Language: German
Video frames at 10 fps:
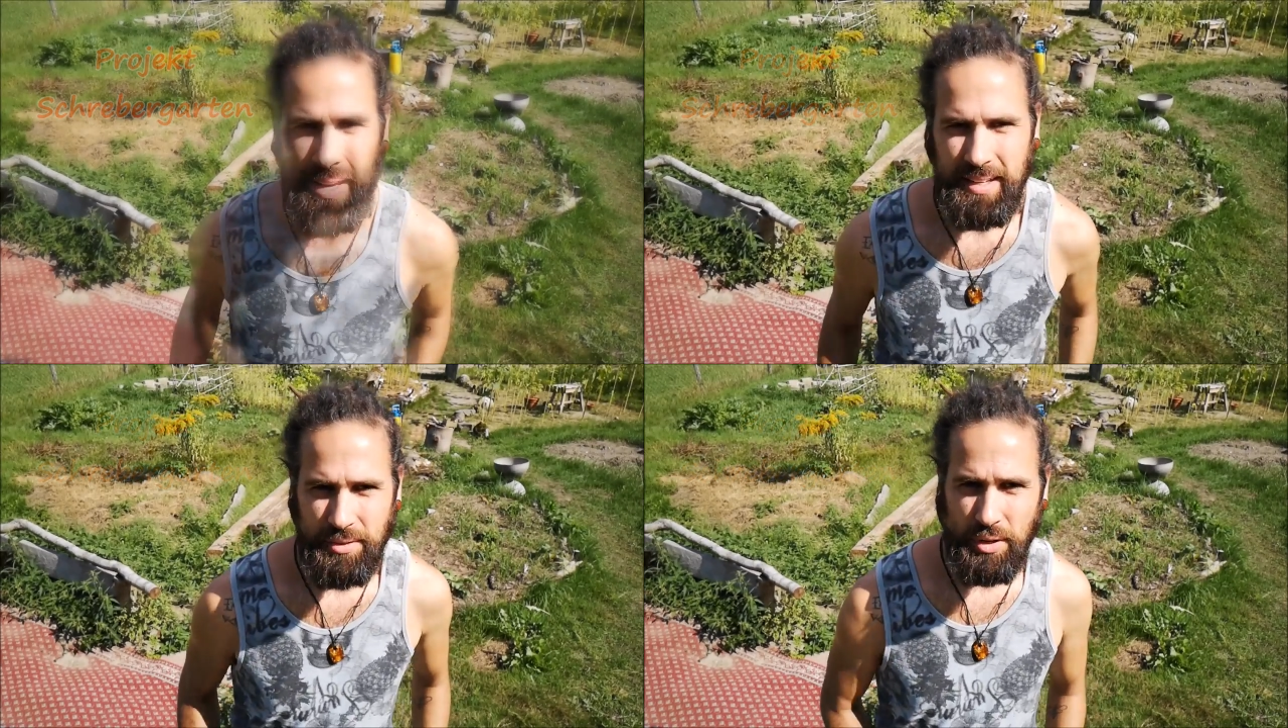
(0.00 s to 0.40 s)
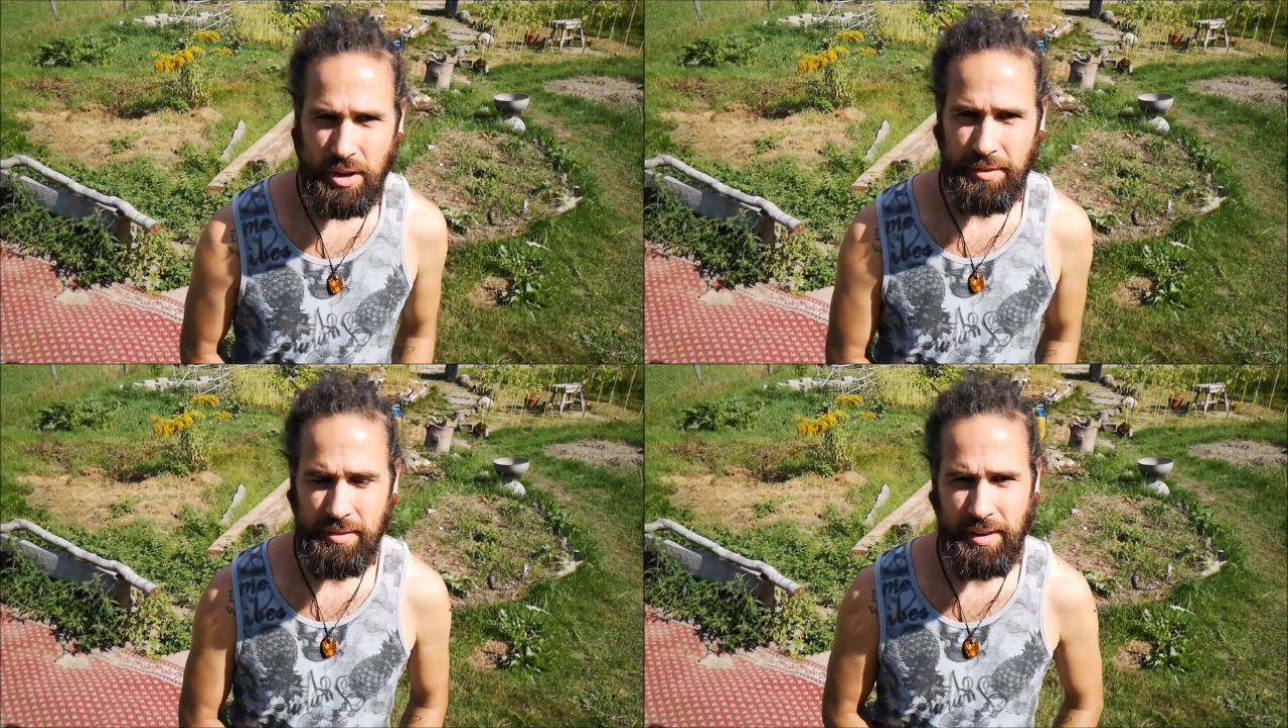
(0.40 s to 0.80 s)
Das wird
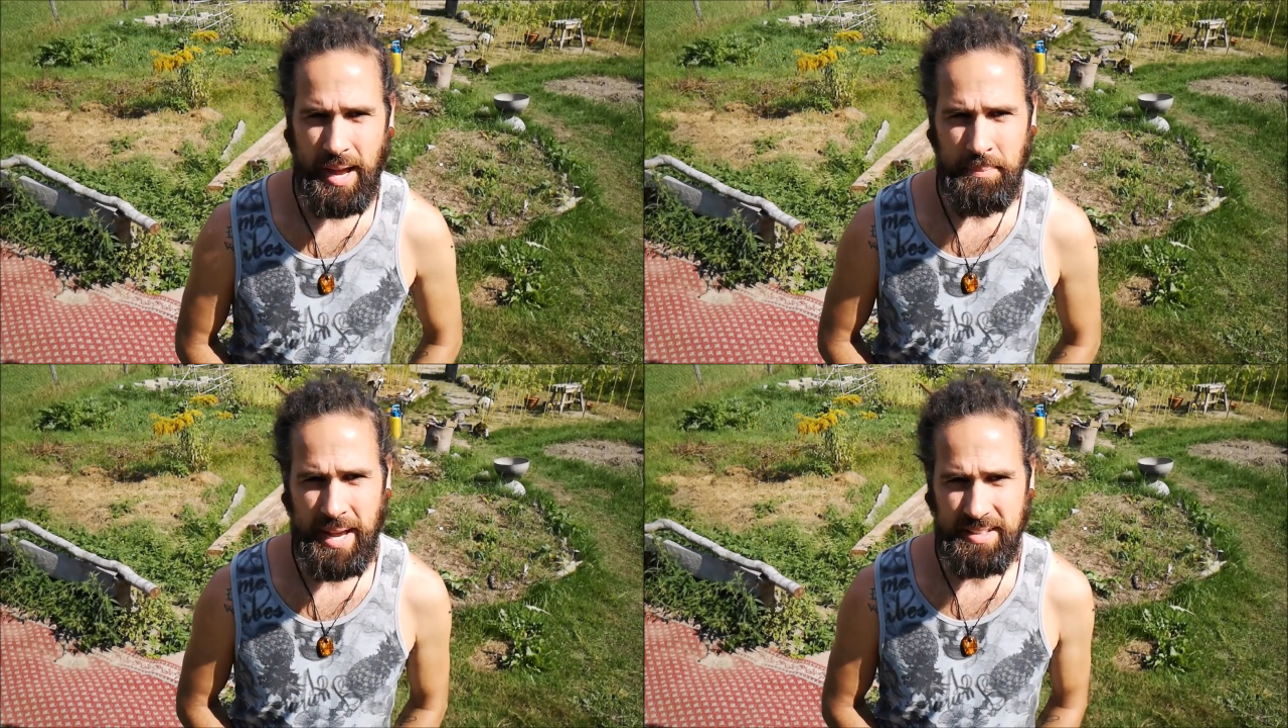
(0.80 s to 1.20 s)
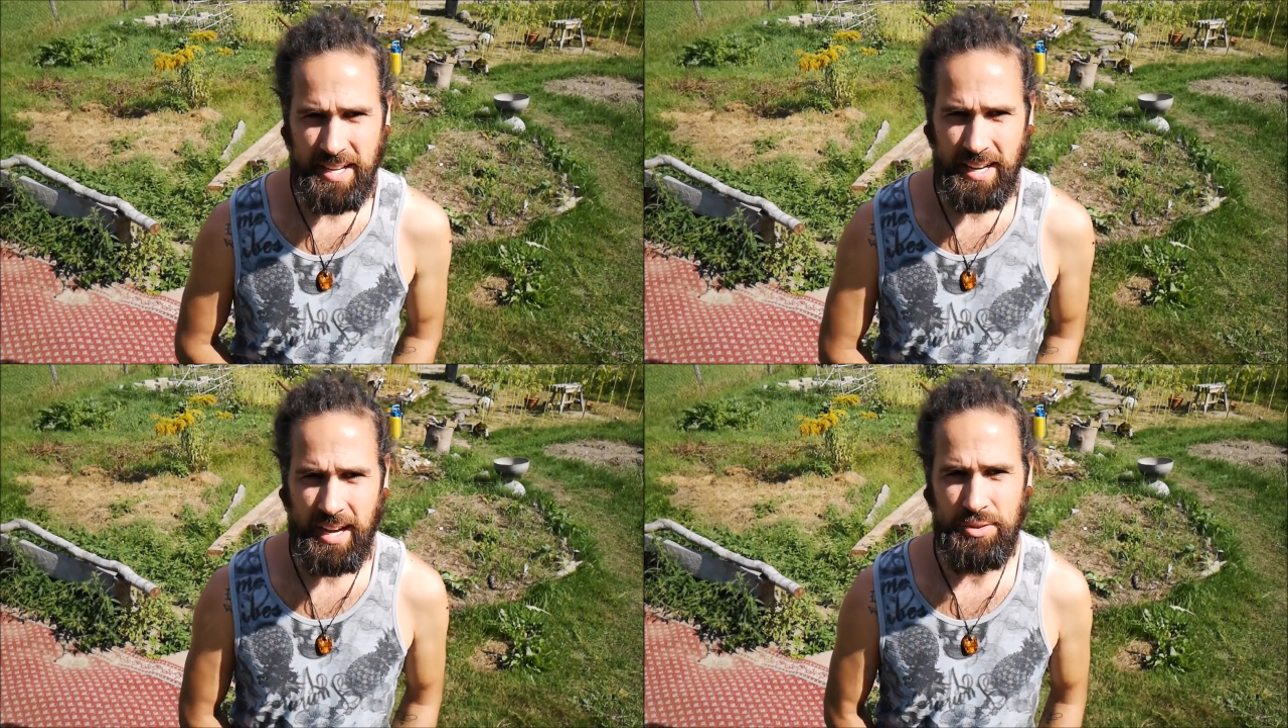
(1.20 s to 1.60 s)
auf jeden Fall ein
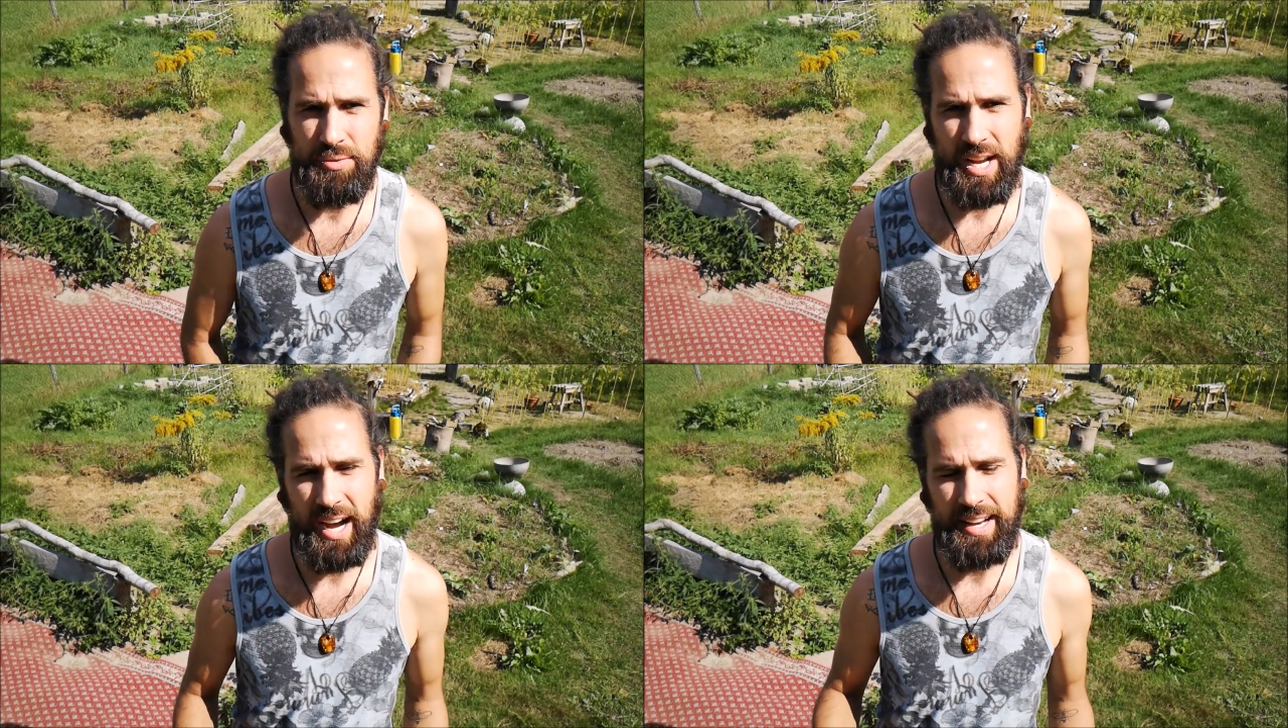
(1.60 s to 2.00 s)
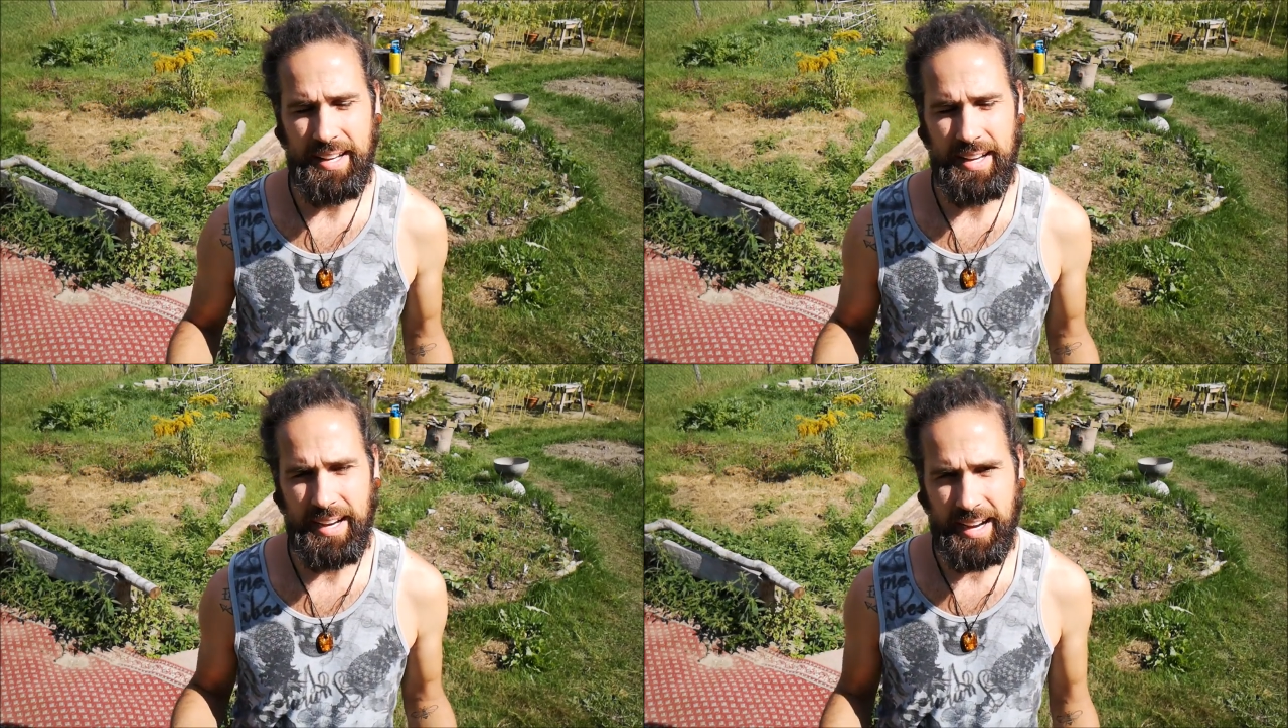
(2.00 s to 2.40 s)
Mehrteil, also wieder
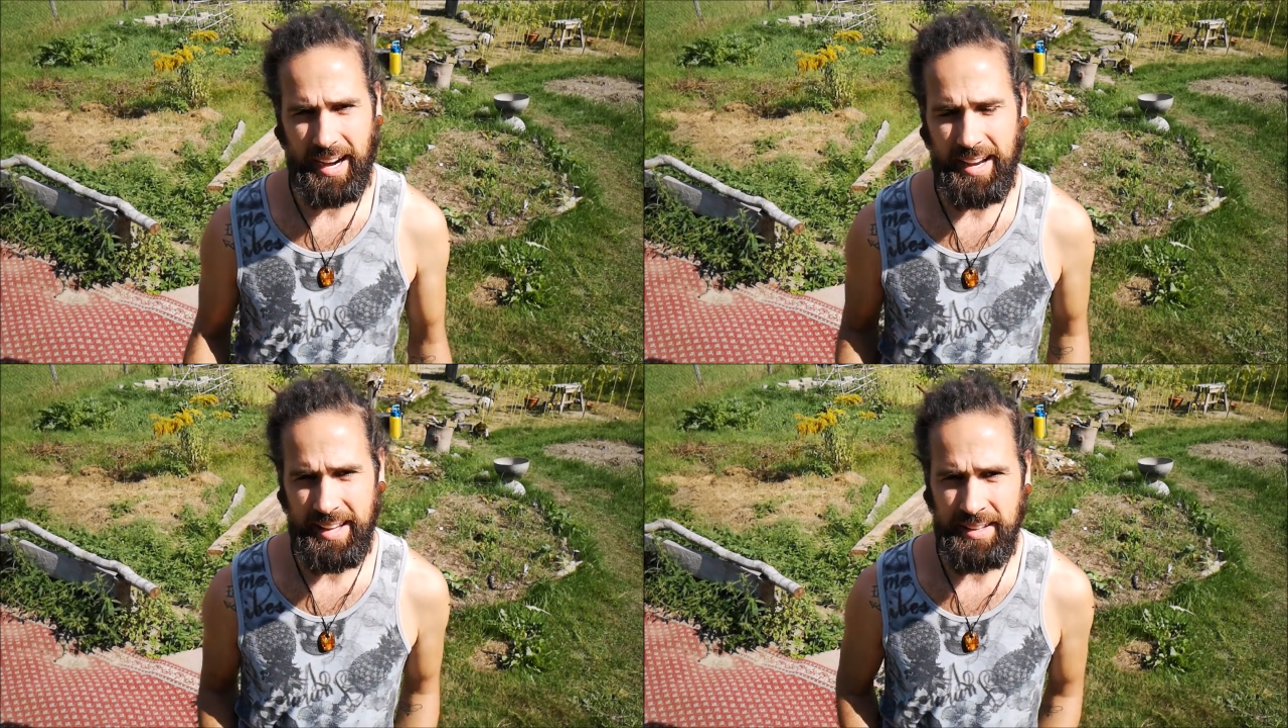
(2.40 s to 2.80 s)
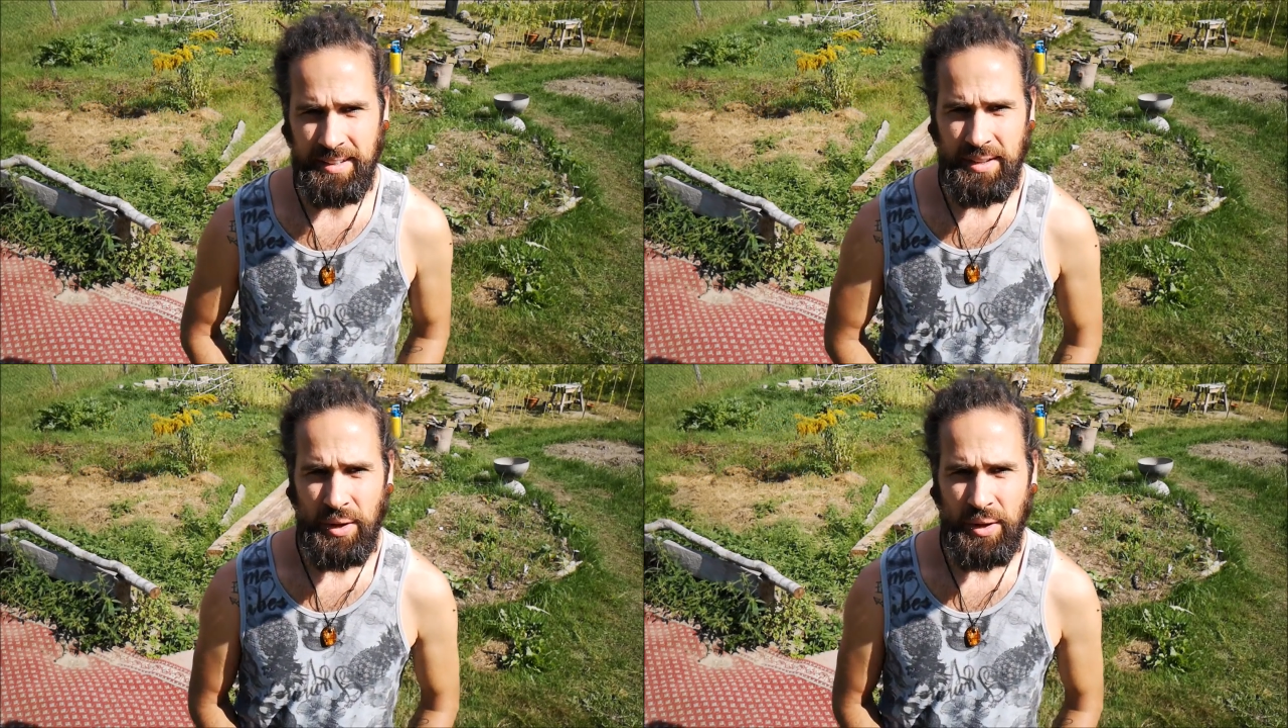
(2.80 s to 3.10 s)
eine Reihe